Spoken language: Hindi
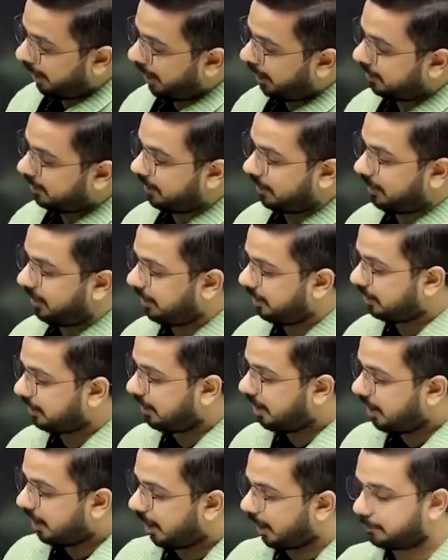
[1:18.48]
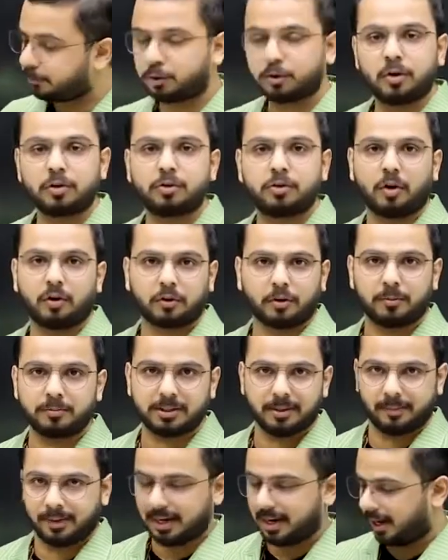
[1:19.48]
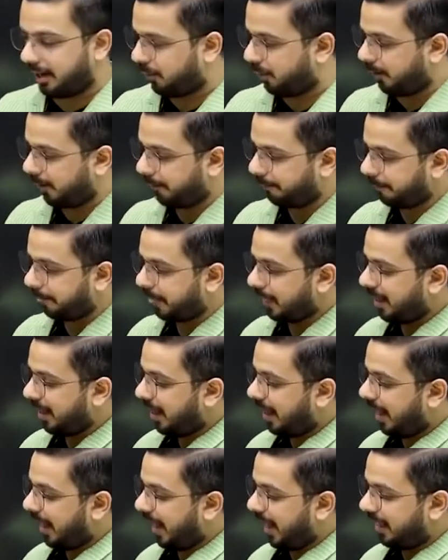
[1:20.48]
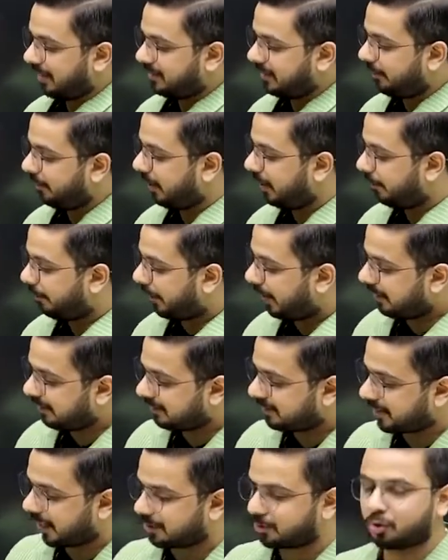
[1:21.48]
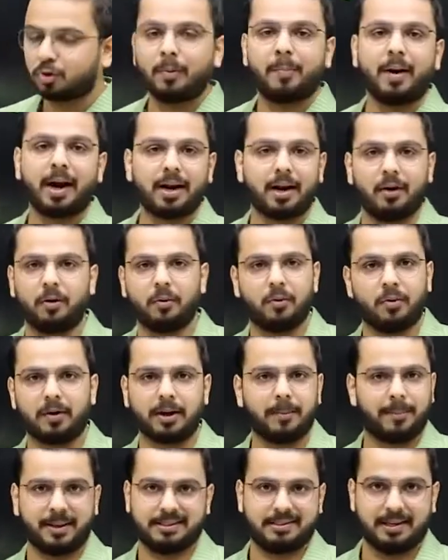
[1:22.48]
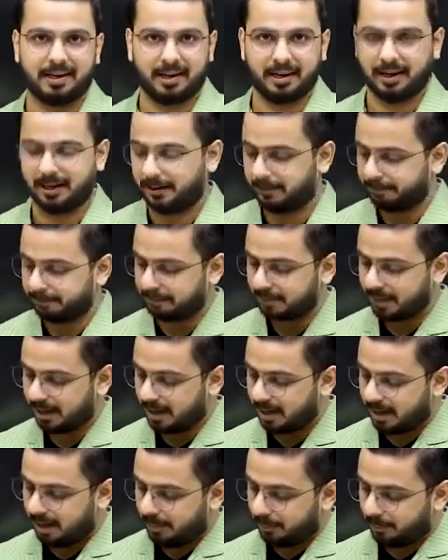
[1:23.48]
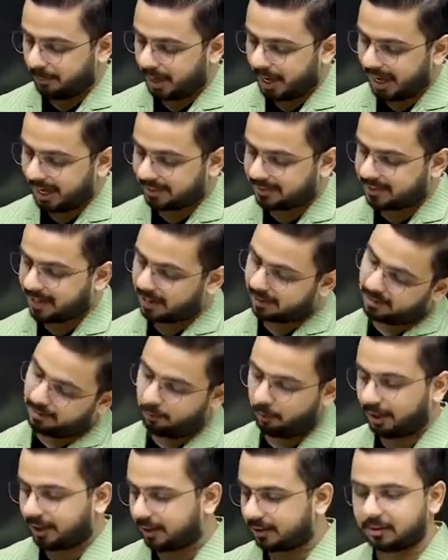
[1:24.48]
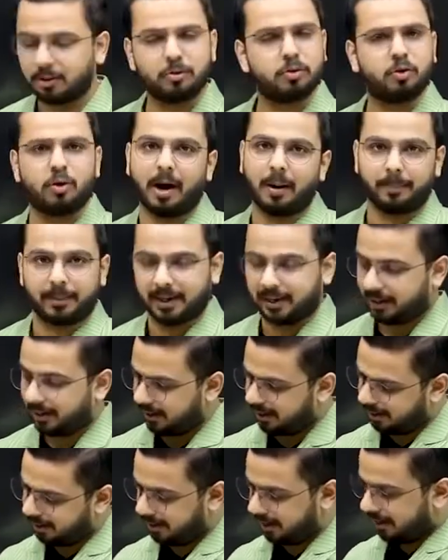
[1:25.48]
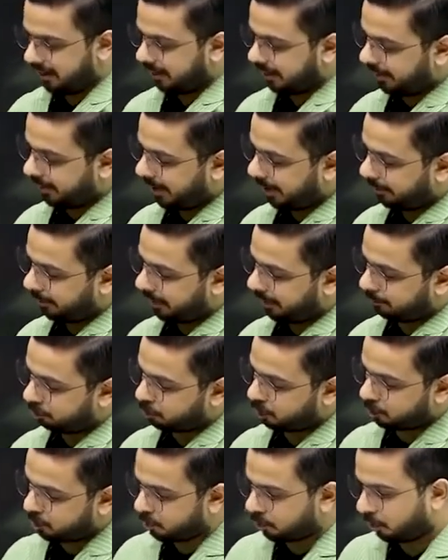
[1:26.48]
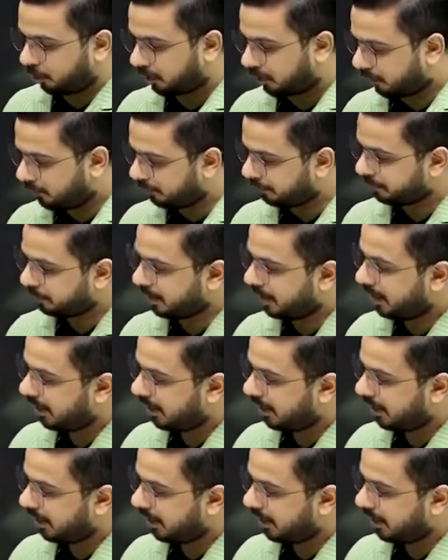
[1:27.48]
रिप्लाई एट द रेट अपस्टॉक्स डॉट कॉम से मिला हुआ है ऐसे मेरे पास सात सौ बारह लोगों के पैसे आए हैं मैं एग्जैक्टली वही करता हूँ जो आप करेंगे कि मैं अपना अपस्टॉक्स खोलता हूँ